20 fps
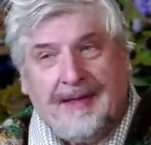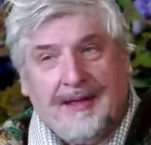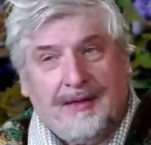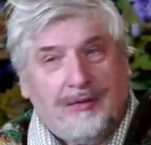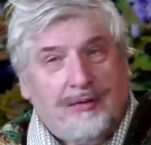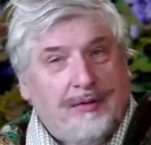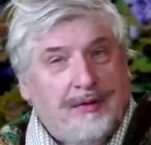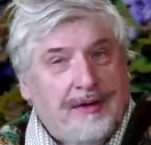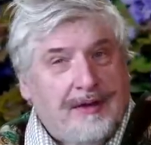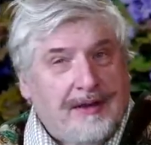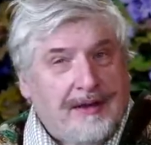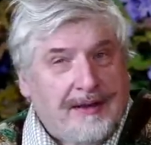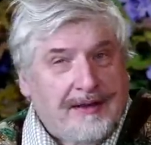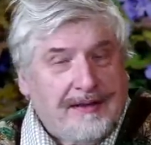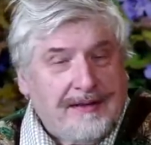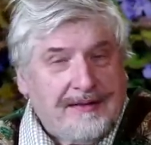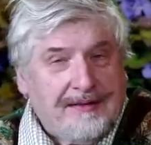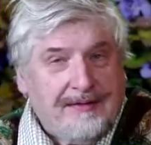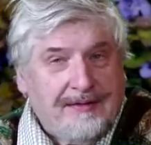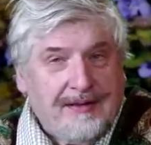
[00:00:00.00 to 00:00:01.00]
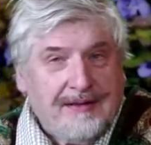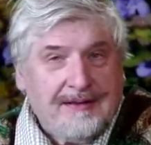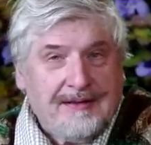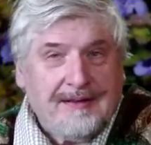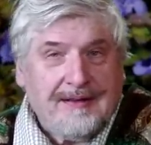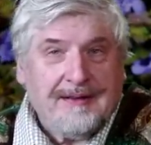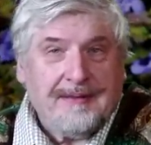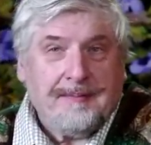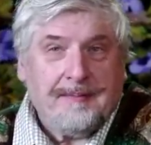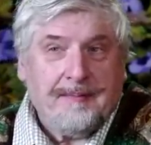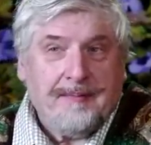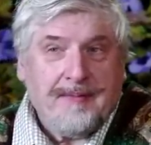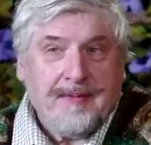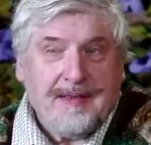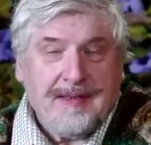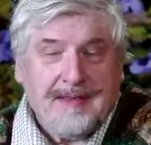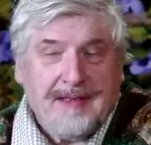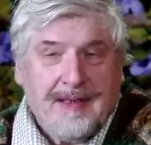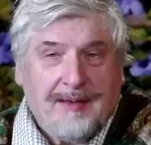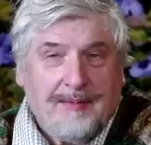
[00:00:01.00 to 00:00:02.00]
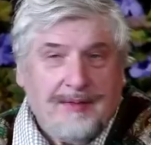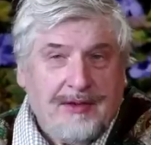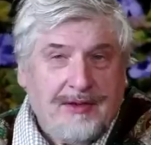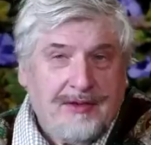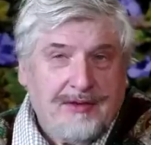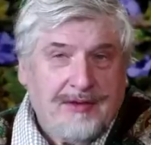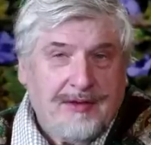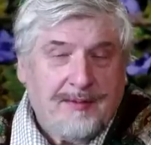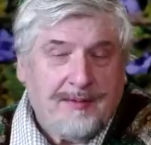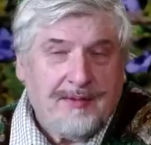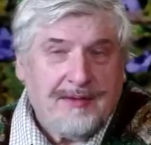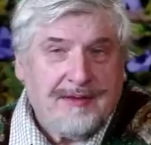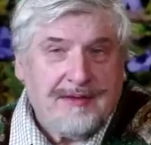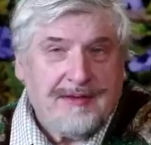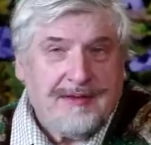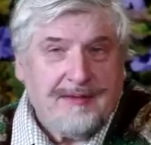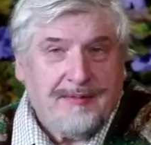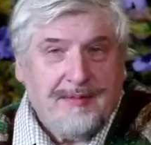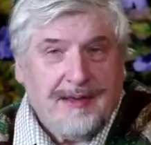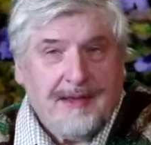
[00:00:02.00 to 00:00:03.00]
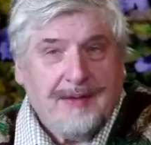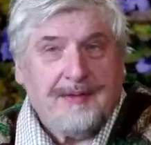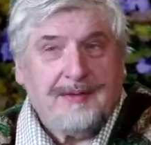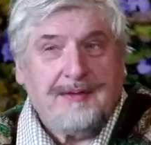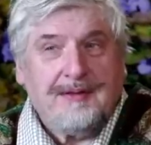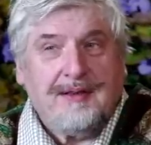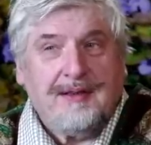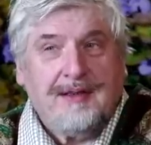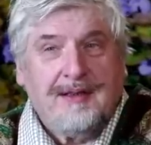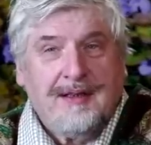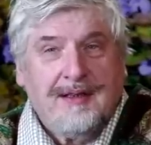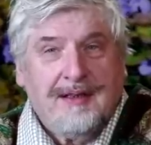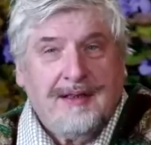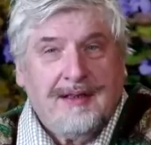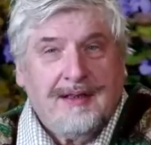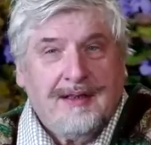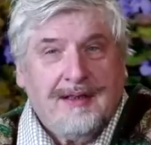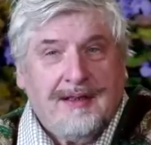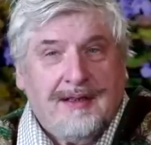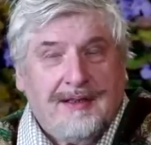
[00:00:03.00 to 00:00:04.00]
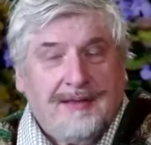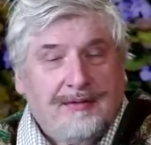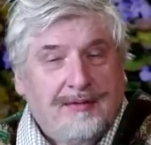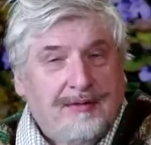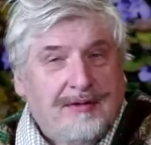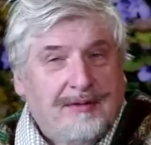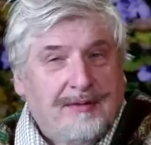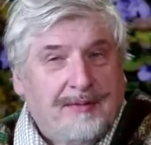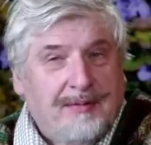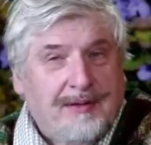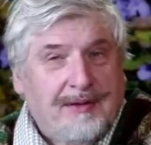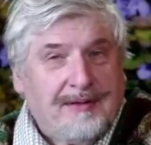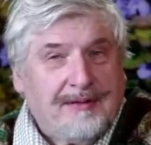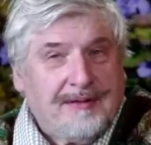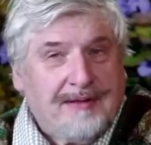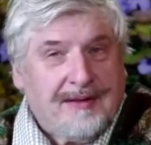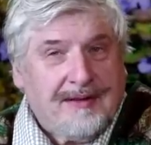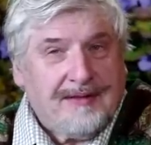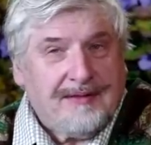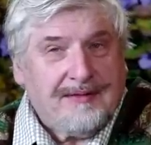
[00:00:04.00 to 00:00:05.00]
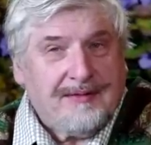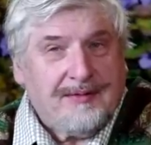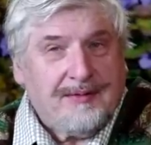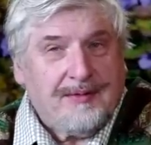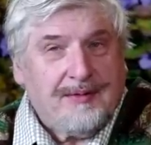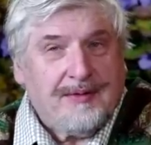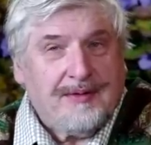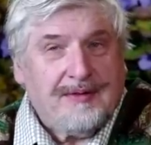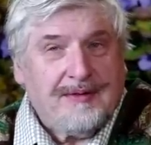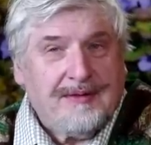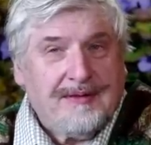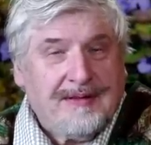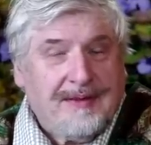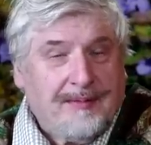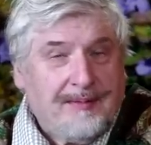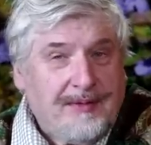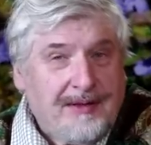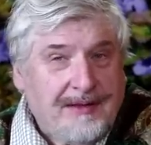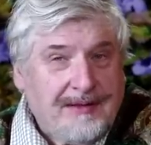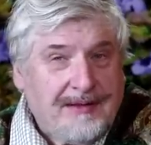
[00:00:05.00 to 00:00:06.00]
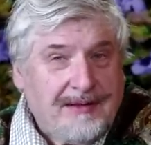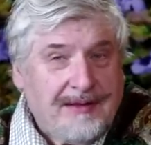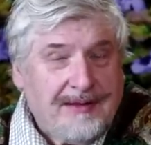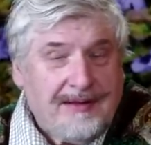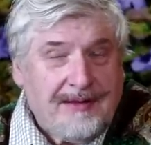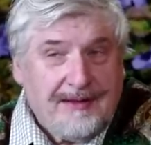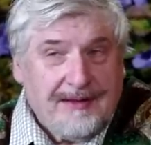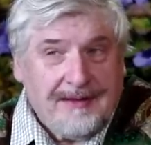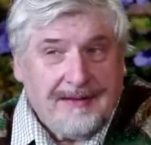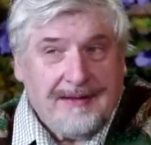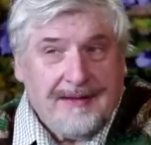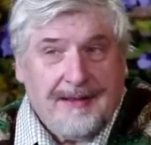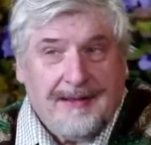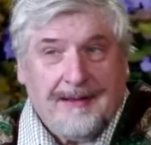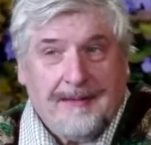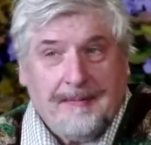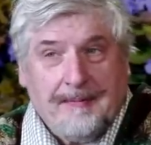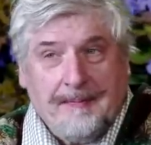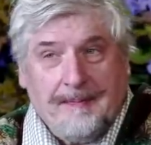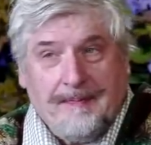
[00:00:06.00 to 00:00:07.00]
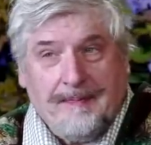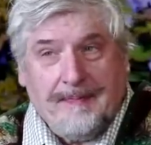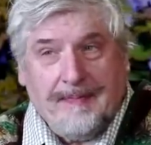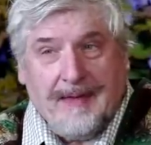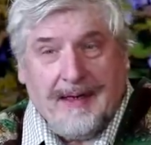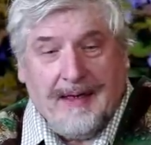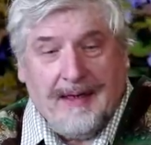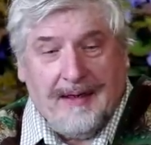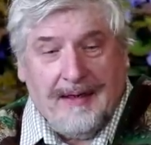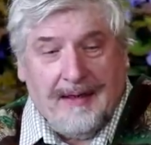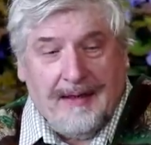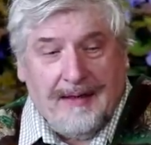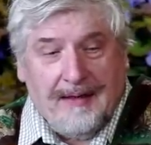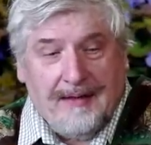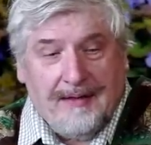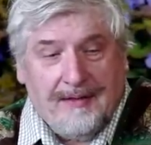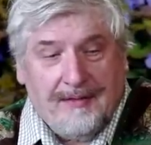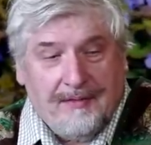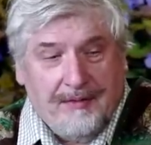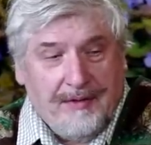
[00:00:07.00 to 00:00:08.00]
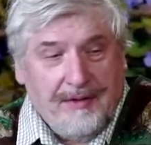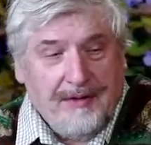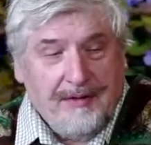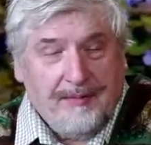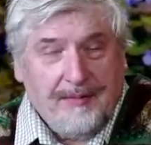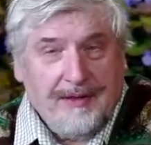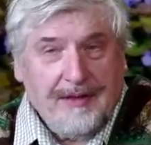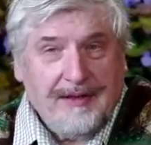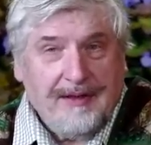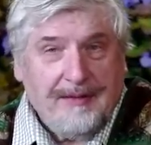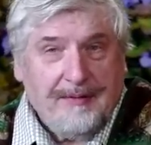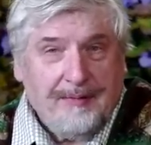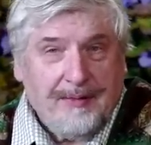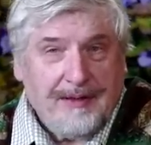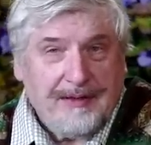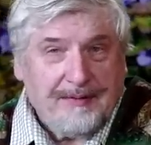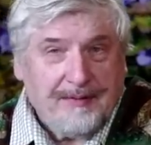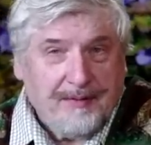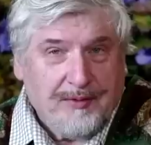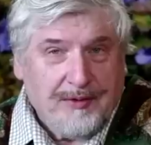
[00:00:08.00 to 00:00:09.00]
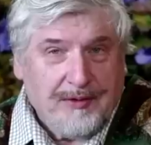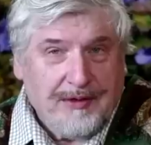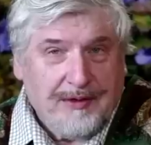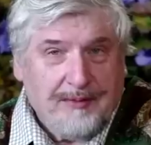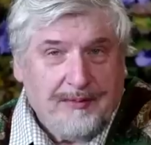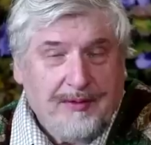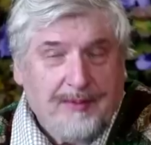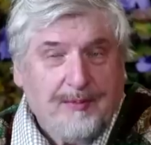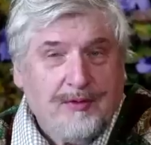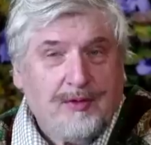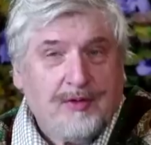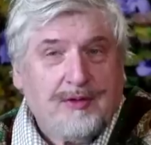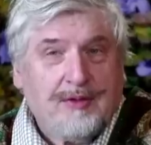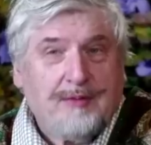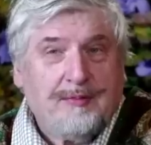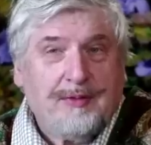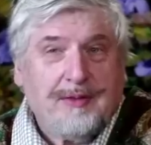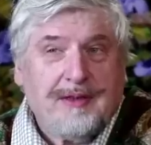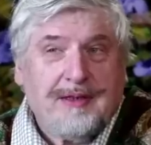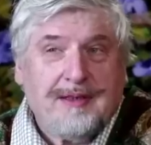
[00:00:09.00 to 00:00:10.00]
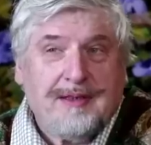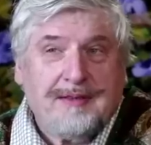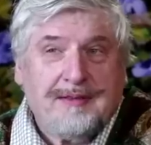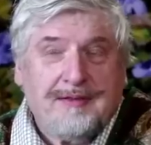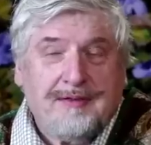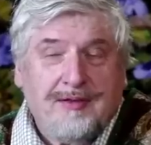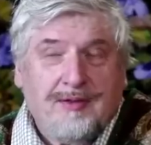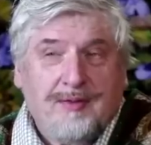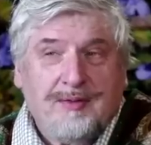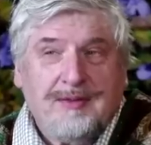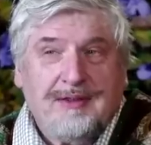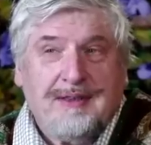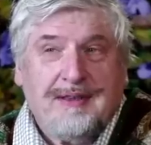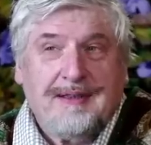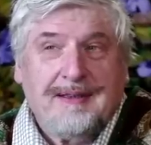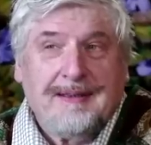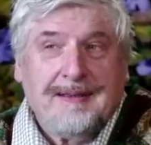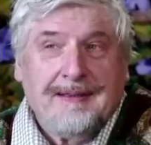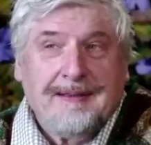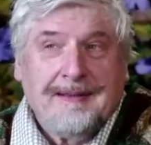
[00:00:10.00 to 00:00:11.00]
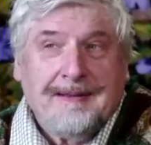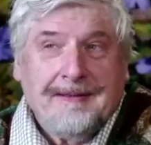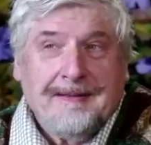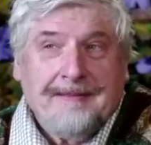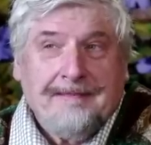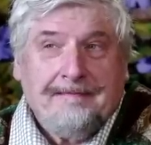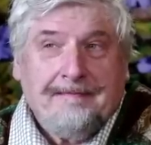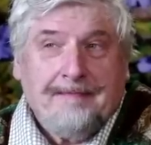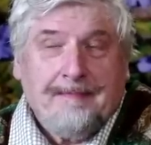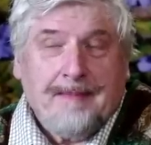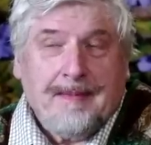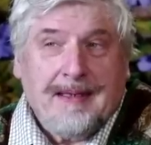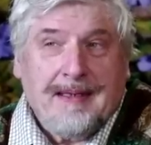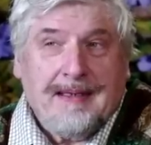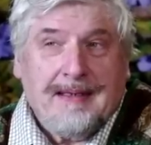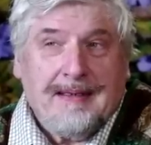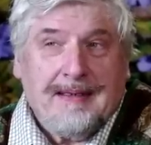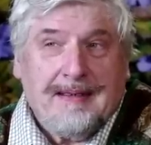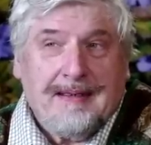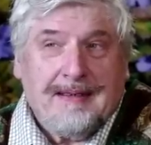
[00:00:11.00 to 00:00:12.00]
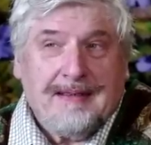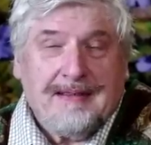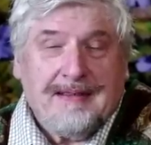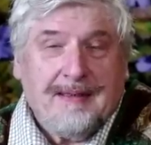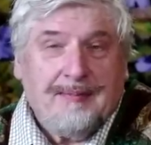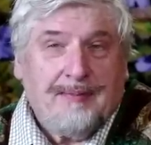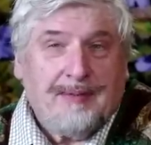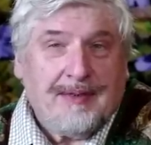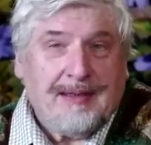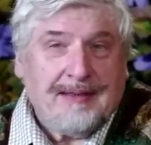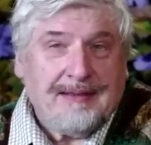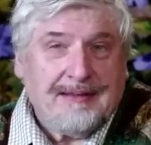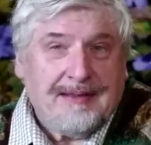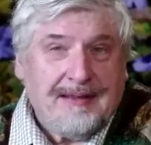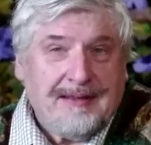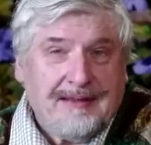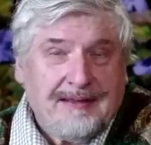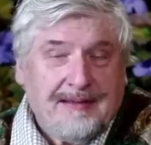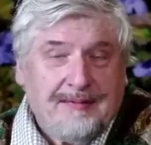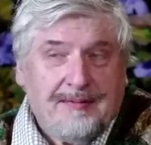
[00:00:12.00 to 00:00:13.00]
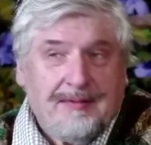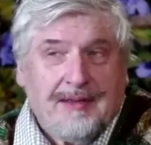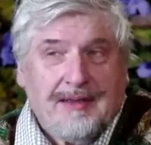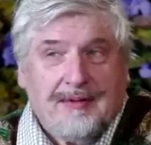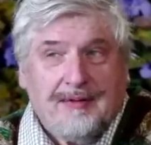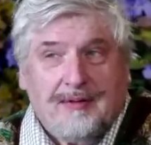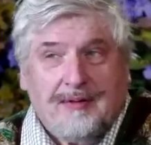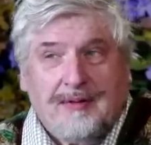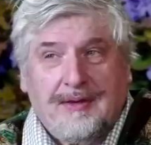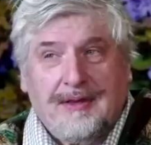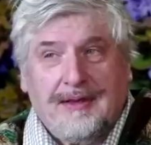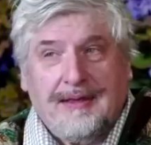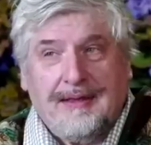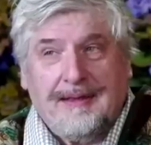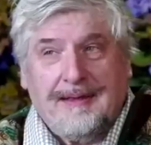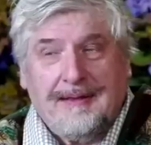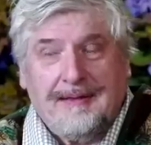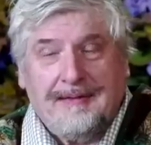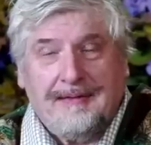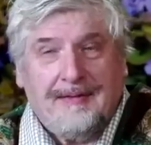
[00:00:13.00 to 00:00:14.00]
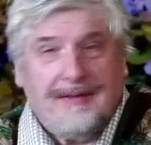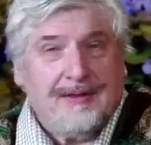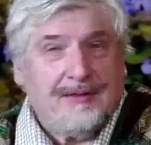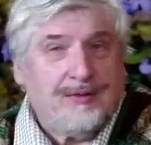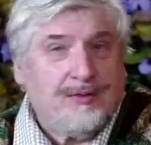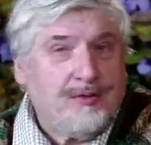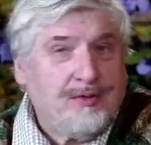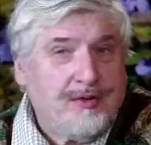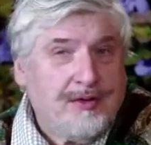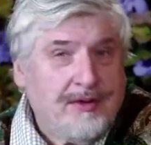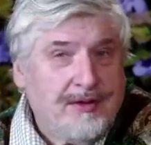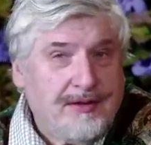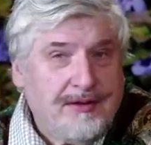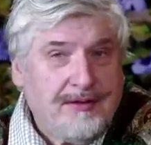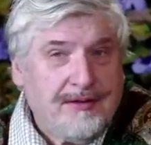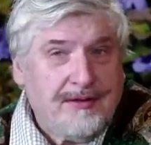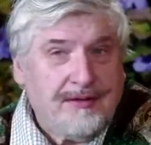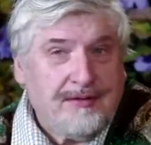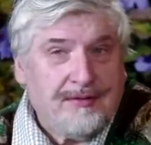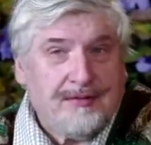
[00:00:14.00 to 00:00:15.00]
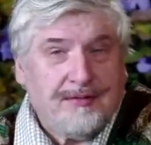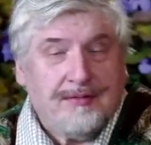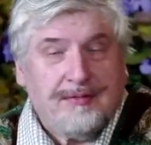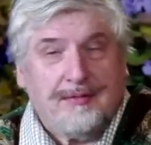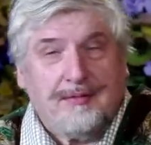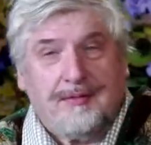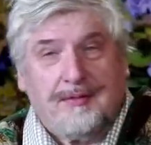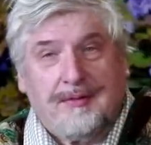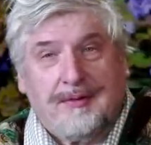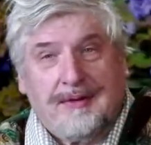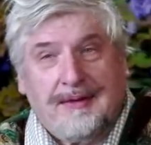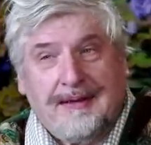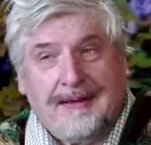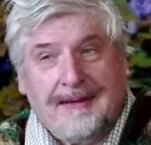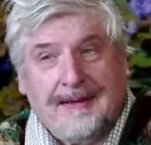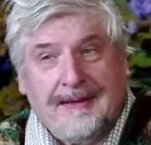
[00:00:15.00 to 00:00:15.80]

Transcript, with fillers: которые, как известно, сами ничем не занимаются, а только пересказывают сомнительные идеи. Сегодня мы посмотрим, немножко прикоснемся э, к тем процессам, которые вас очень интересуют.